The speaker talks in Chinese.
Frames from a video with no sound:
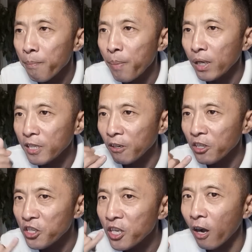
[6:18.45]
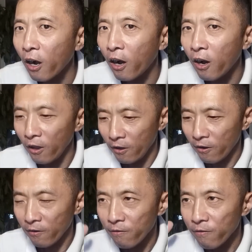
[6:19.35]
办了一张新卡，
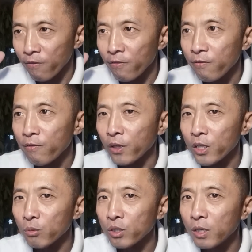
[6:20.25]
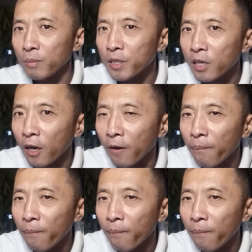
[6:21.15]
往那手机里没插。